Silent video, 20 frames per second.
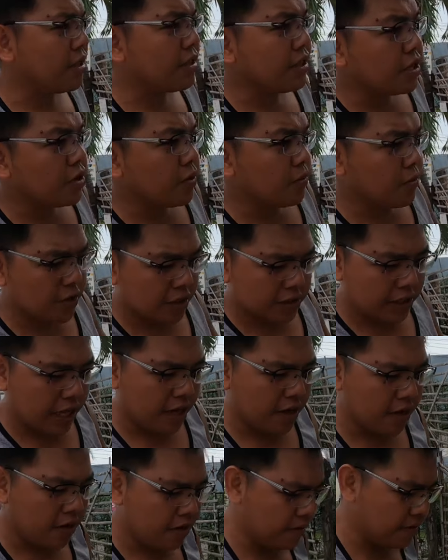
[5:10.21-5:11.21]
dito muna
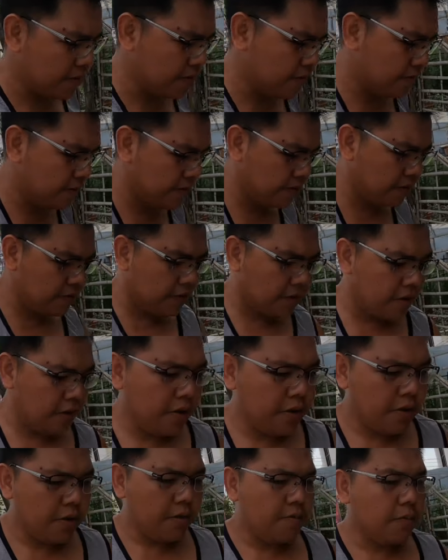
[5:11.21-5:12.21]
tayo.
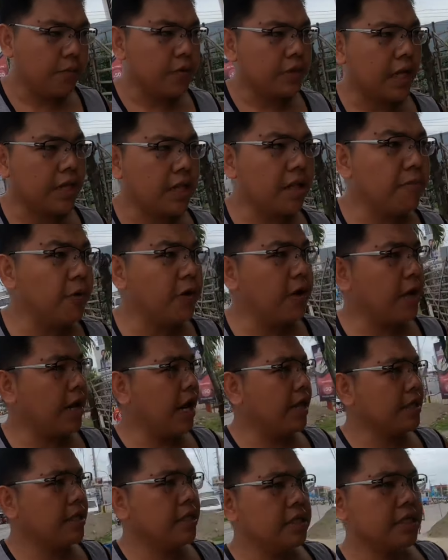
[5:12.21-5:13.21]
Puntan muna
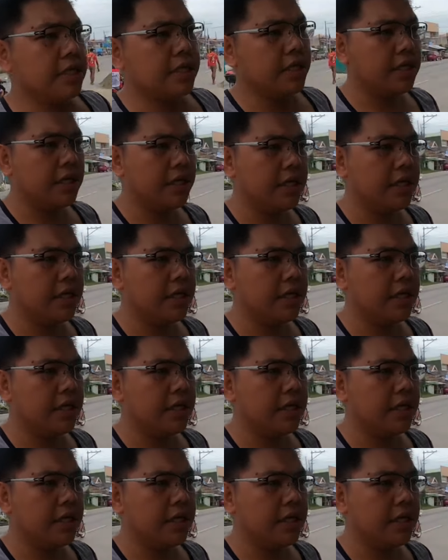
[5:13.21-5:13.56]
natin si...